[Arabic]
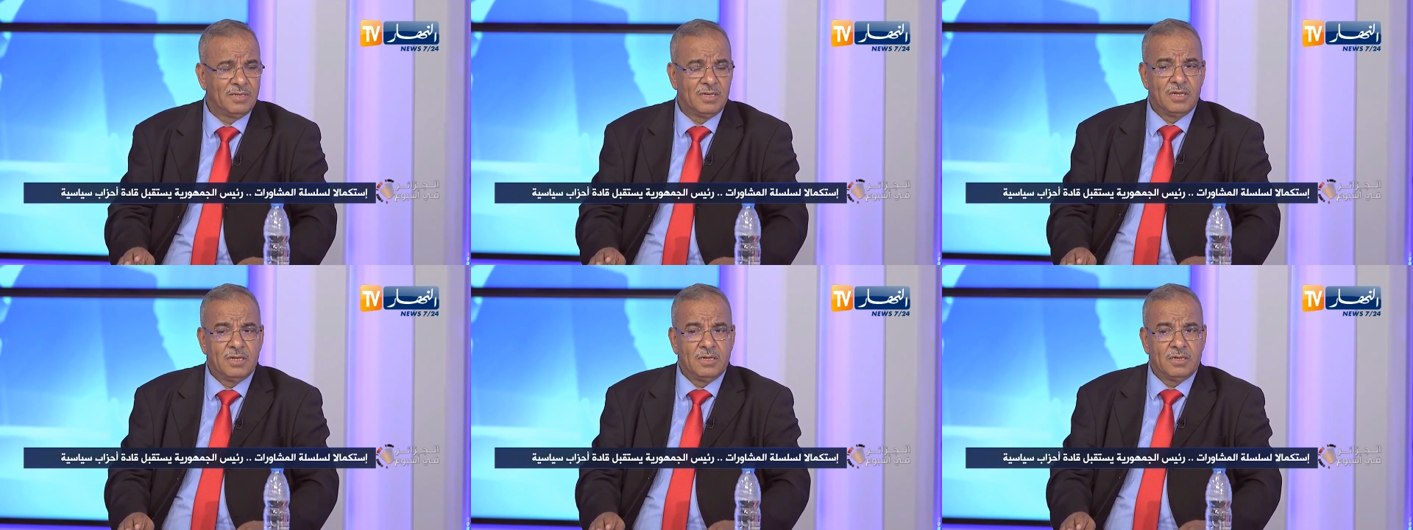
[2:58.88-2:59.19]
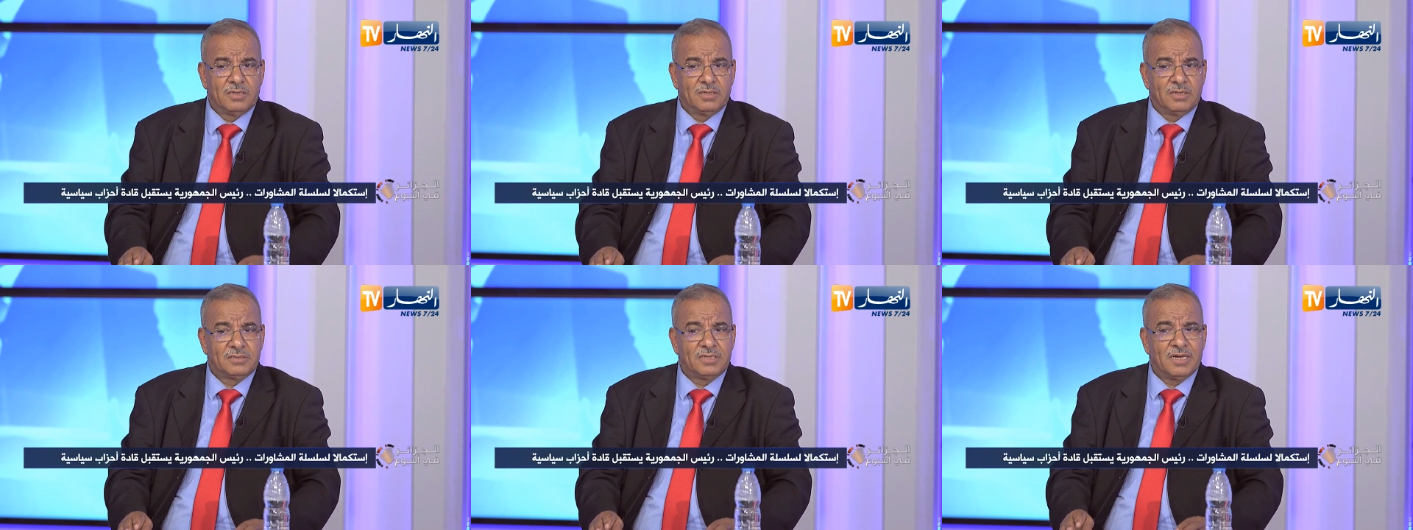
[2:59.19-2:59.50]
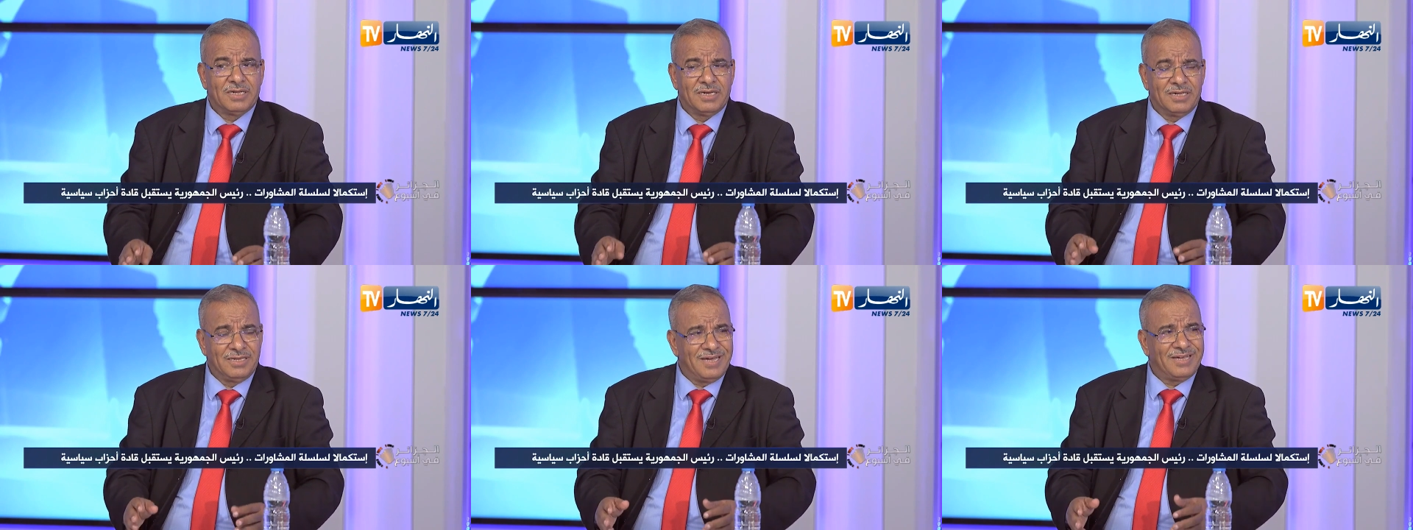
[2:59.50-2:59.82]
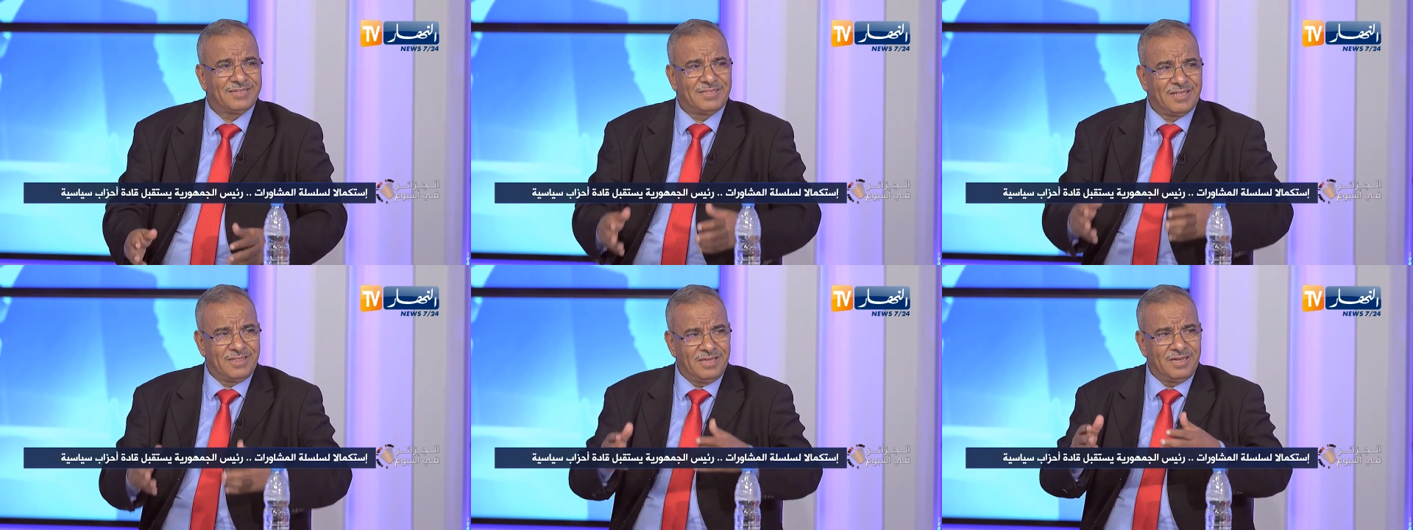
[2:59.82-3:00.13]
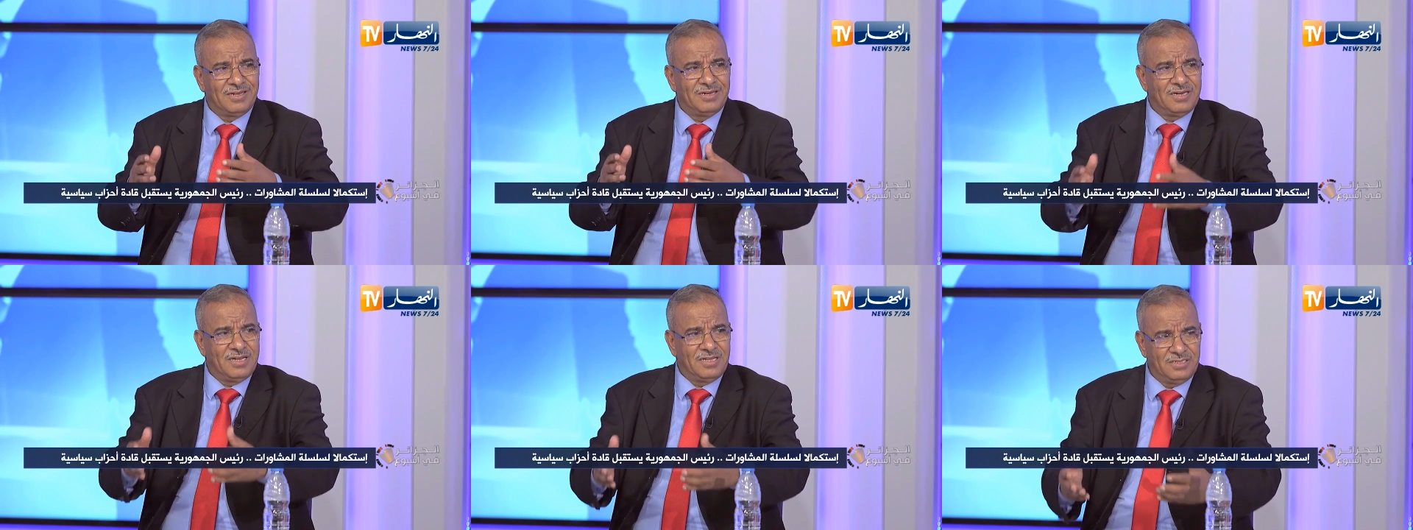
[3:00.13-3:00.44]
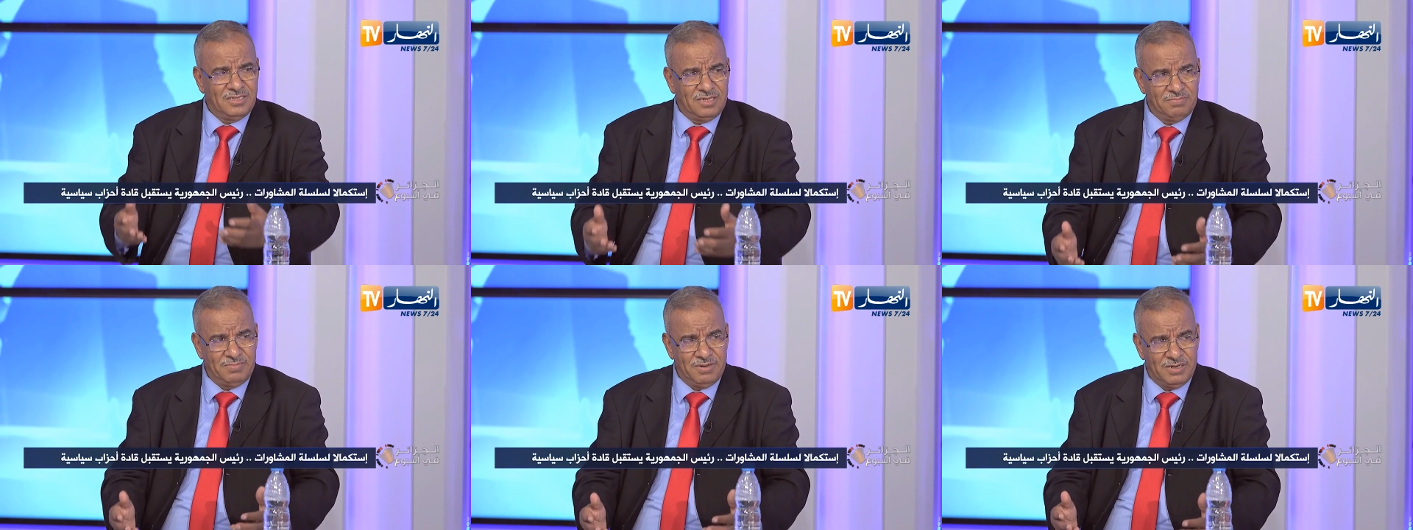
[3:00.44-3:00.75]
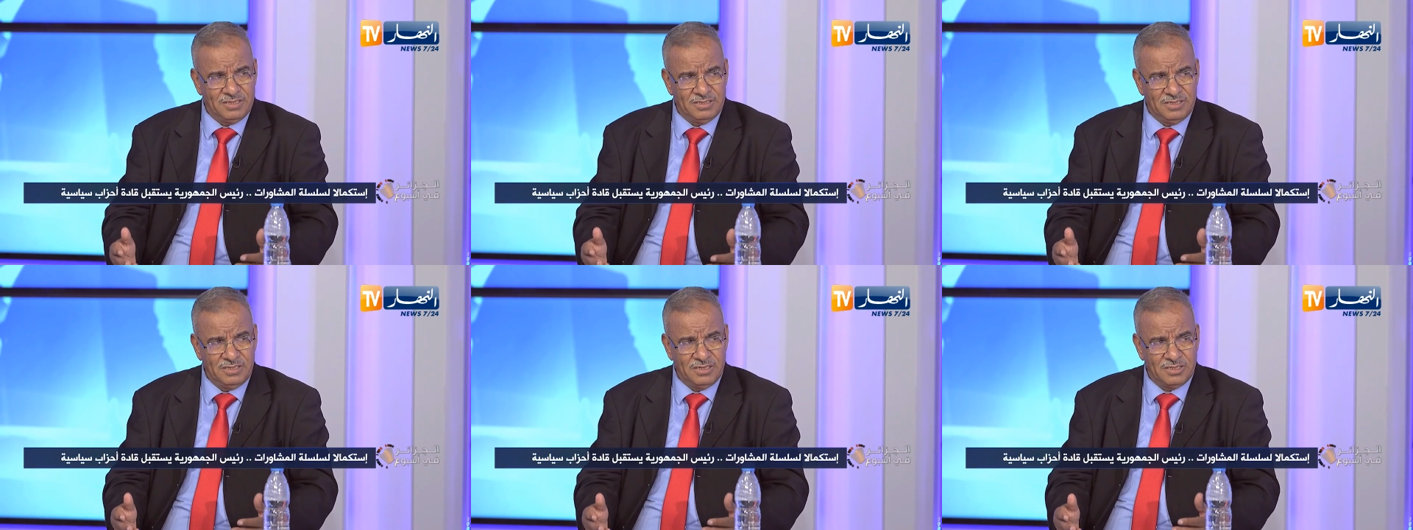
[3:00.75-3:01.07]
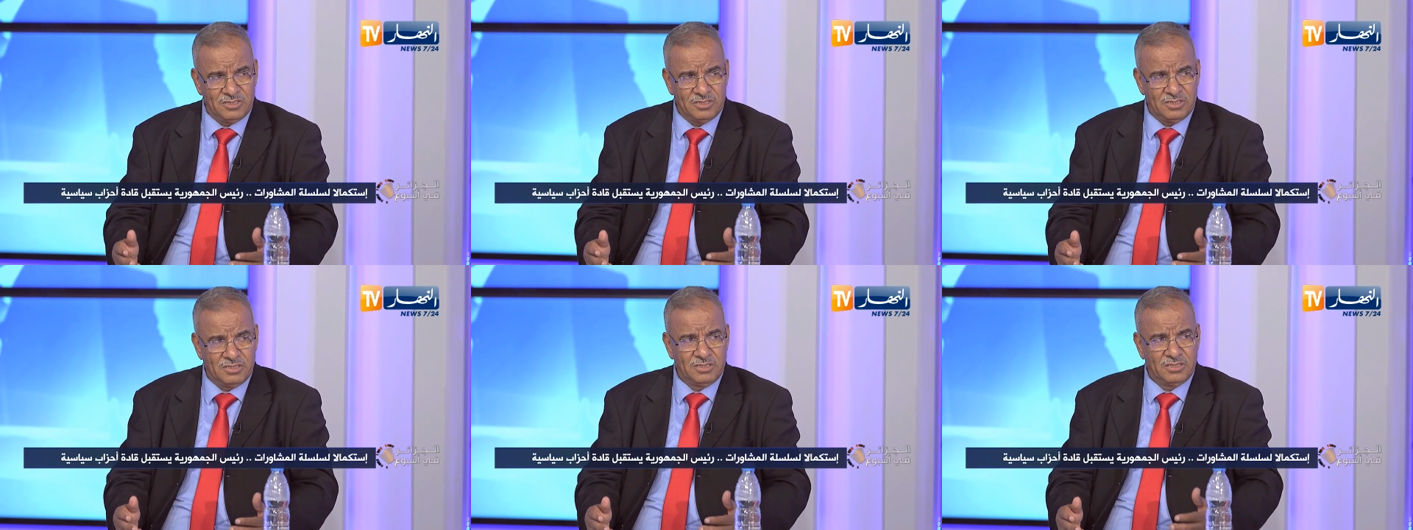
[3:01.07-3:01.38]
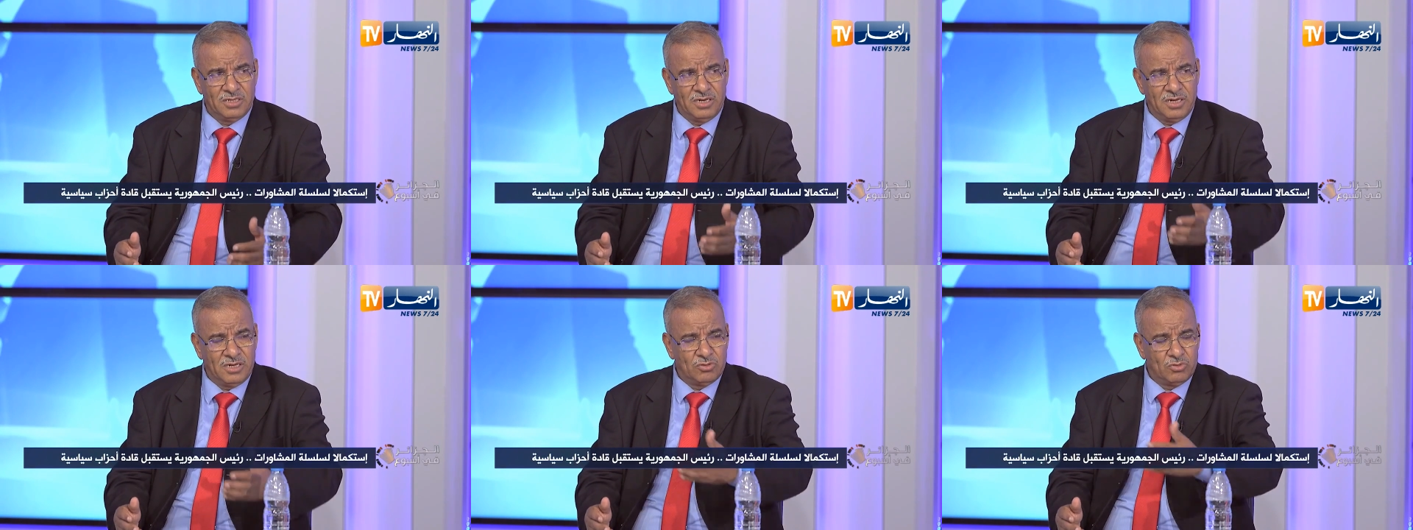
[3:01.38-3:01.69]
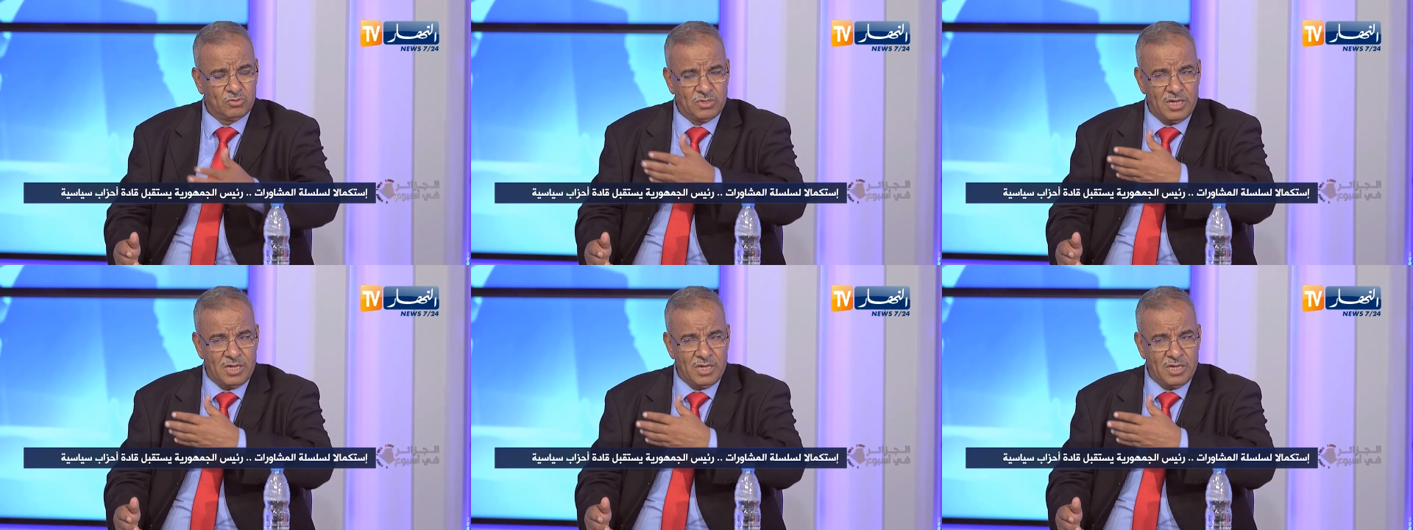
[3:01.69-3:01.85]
آه، يقتضي اننا ندير بلديات جديده لانه